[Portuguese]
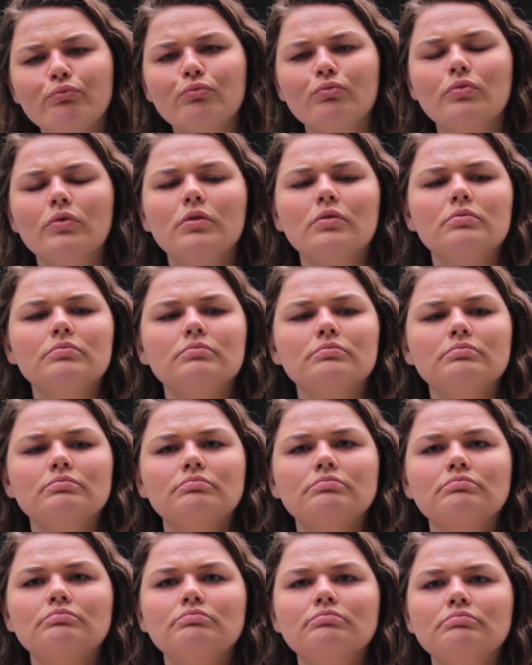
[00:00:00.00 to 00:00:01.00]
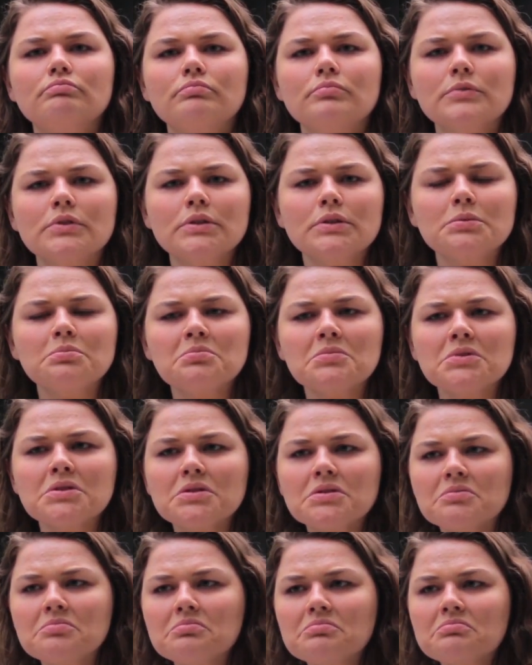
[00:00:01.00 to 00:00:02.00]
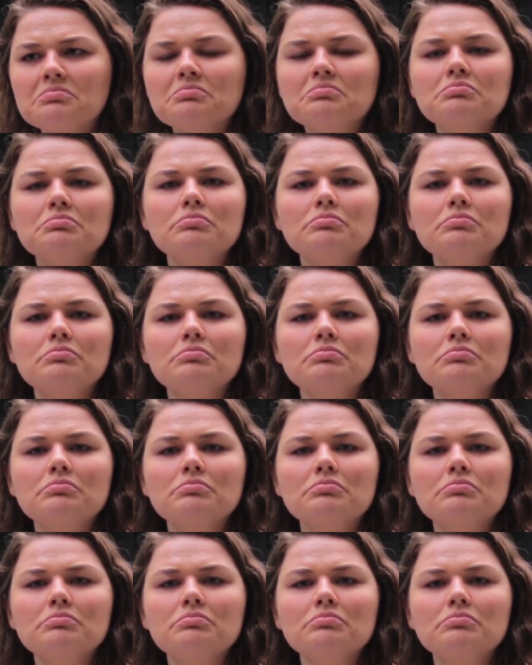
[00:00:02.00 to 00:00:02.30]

Eu pesquisei e não encontrei nada